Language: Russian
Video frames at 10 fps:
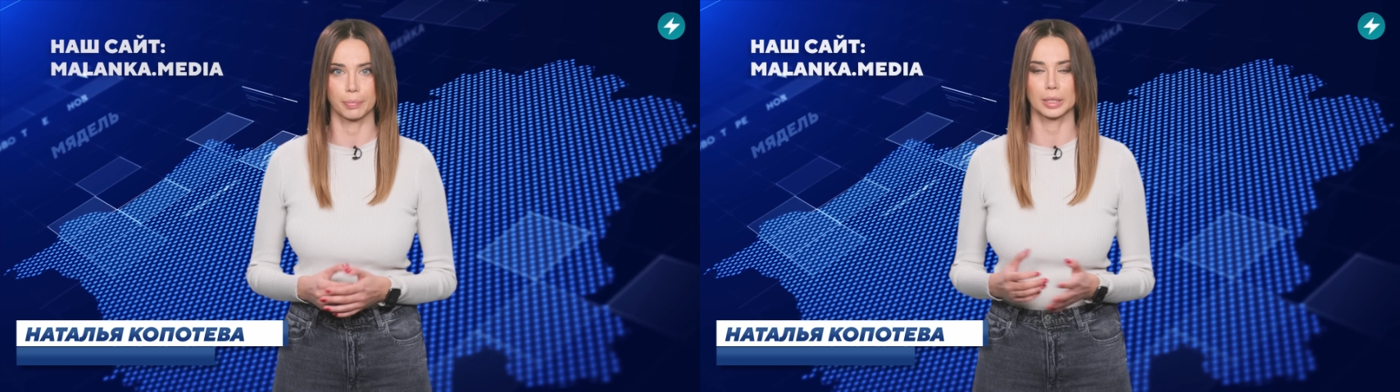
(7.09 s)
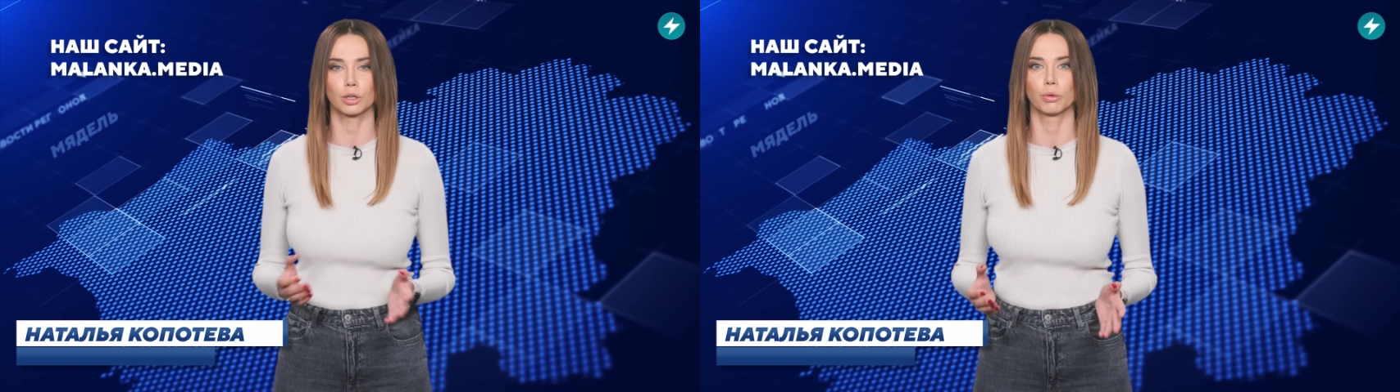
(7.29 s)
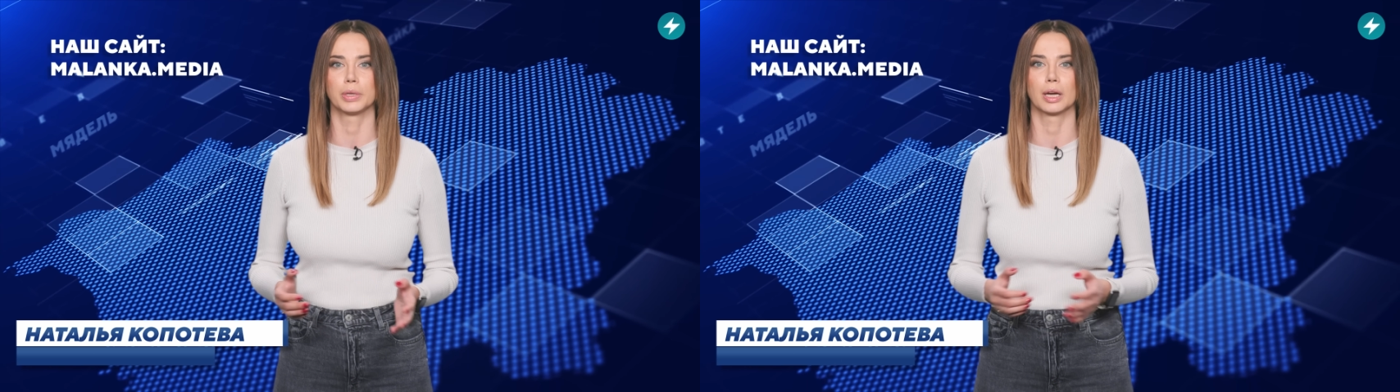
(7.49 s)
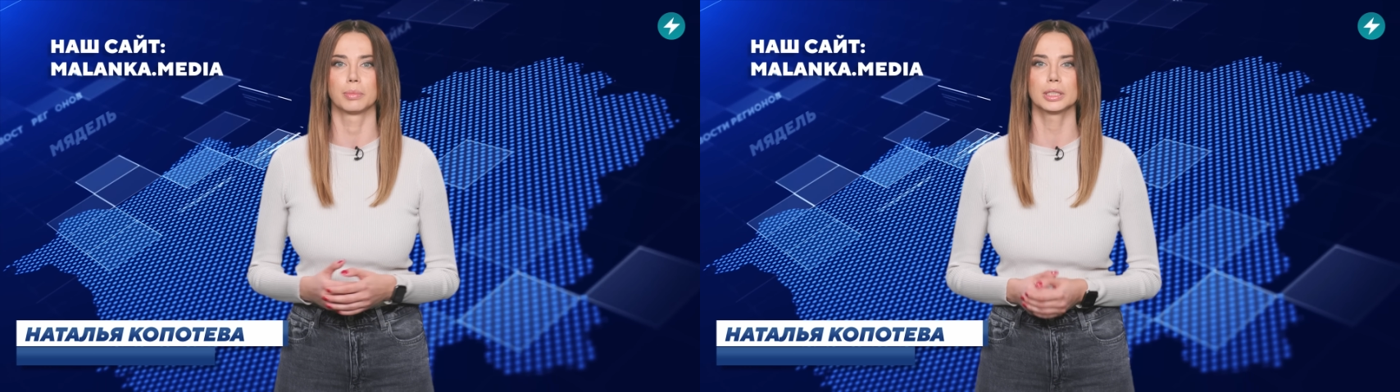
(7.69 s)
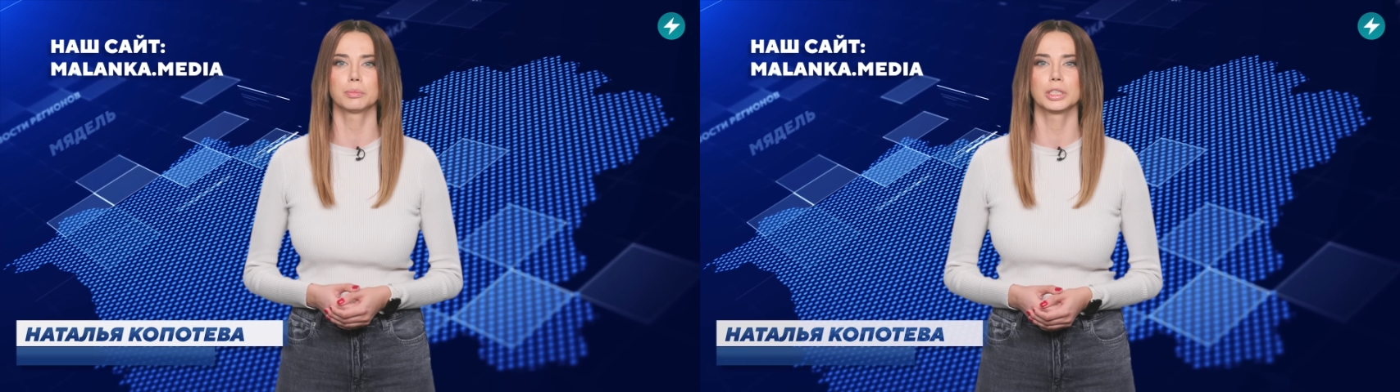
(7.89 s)
Подробнее
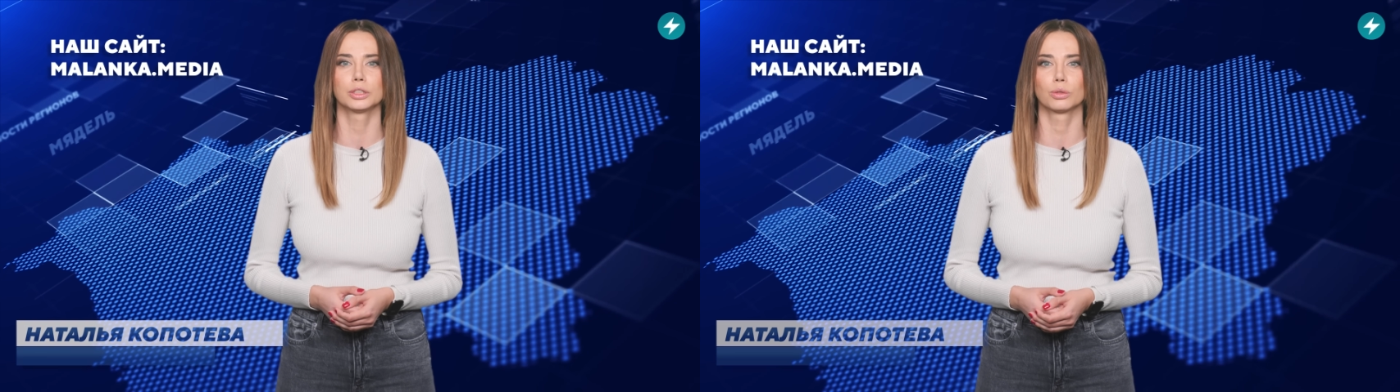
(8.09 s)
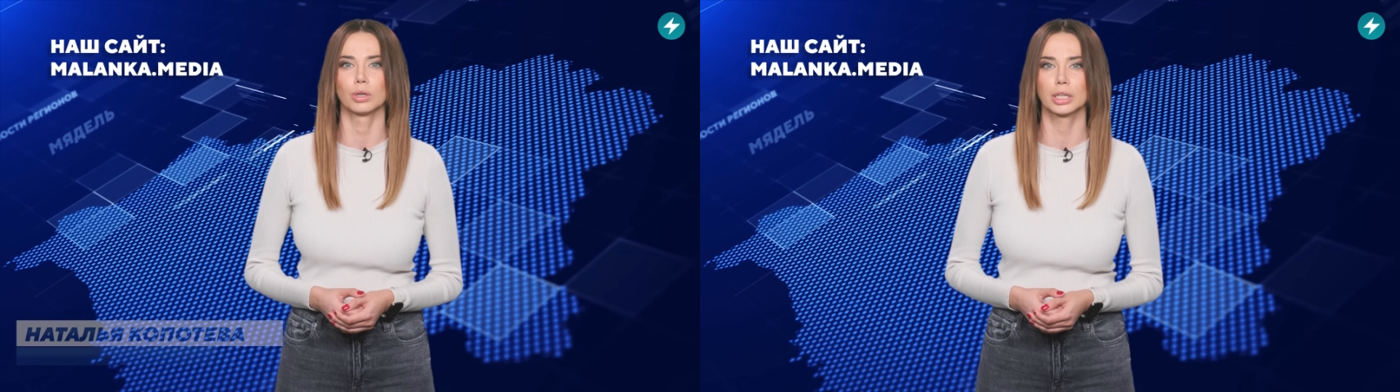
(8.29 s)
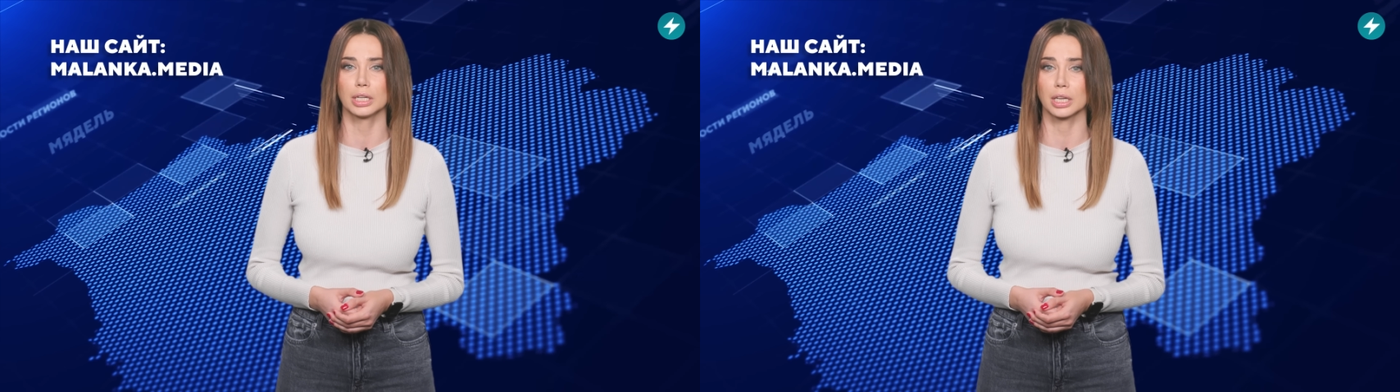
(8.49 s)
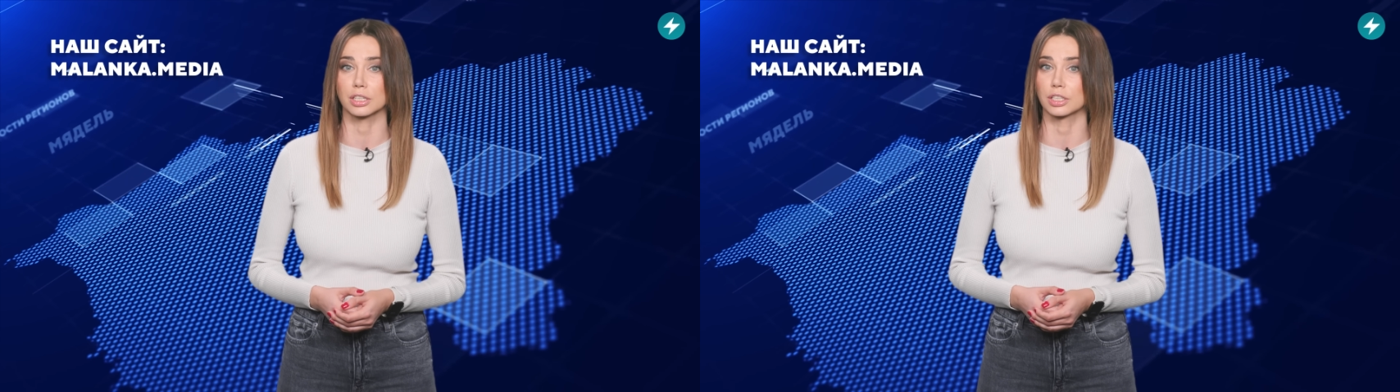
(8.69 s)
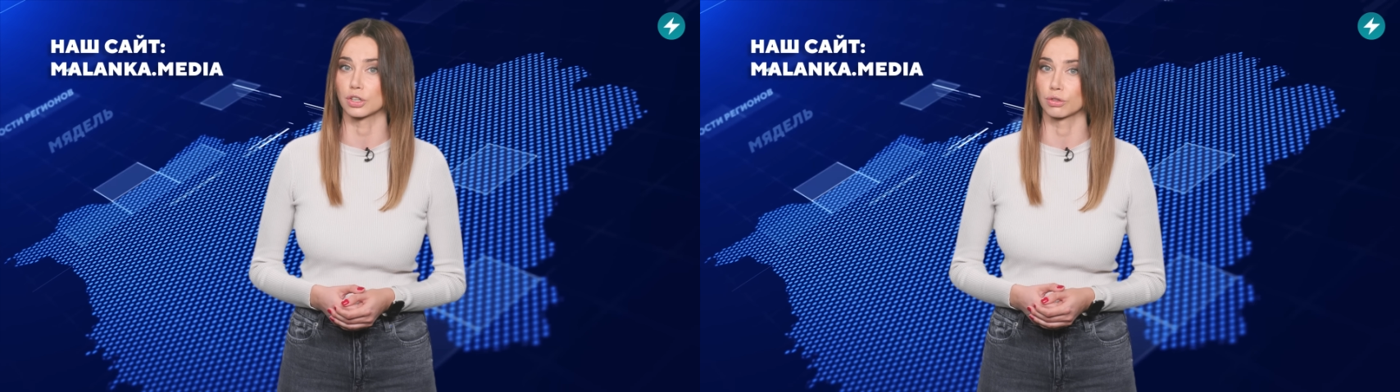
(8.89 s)
об этом и не только я
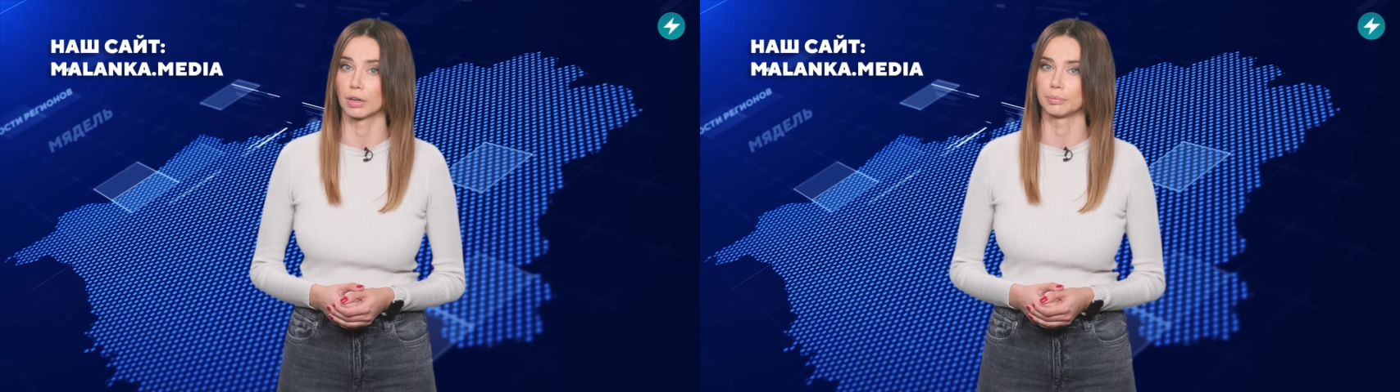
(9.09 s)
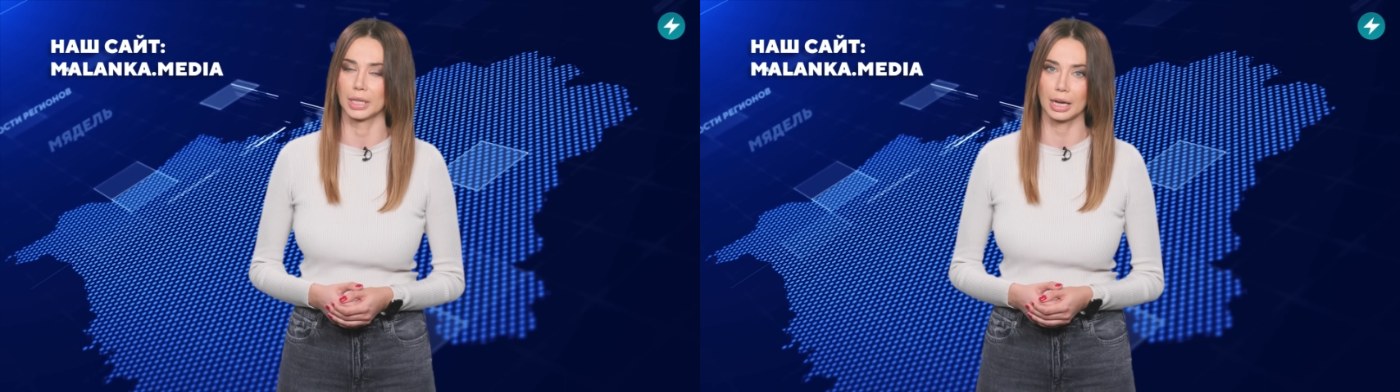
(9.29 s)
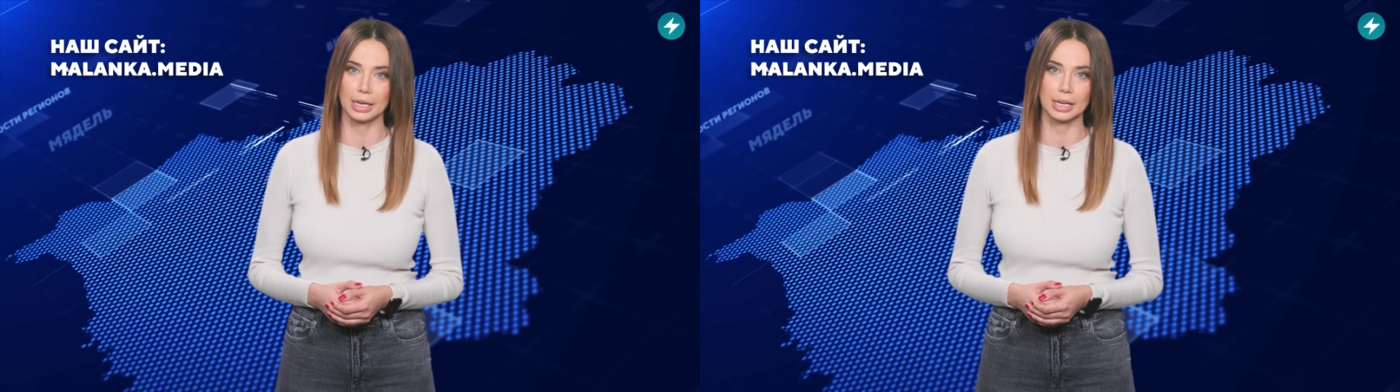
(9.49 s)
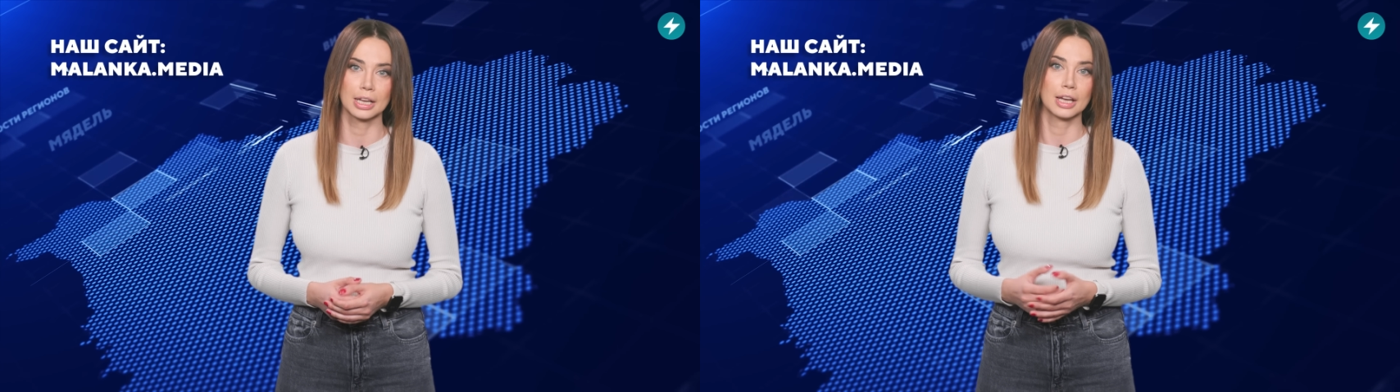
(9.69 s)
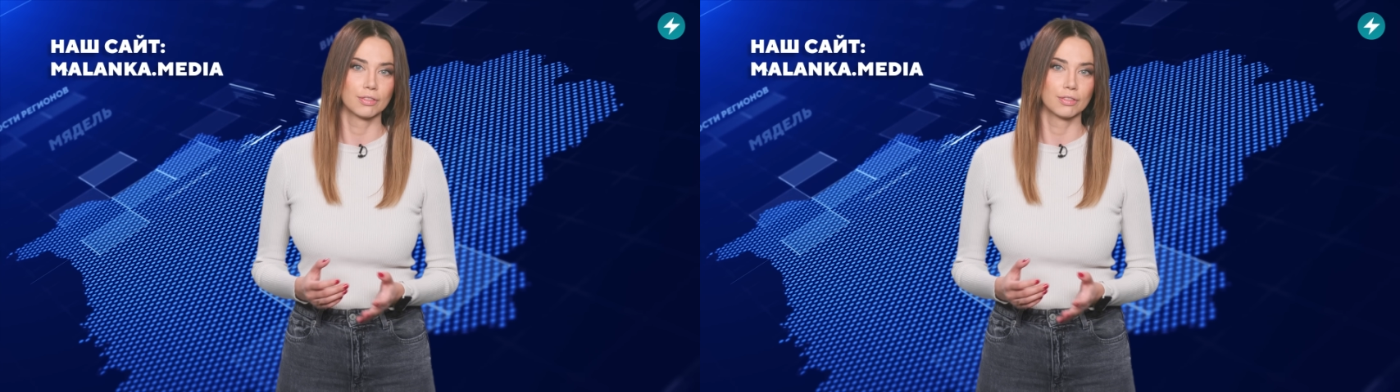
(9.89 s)
расскажу вам далее.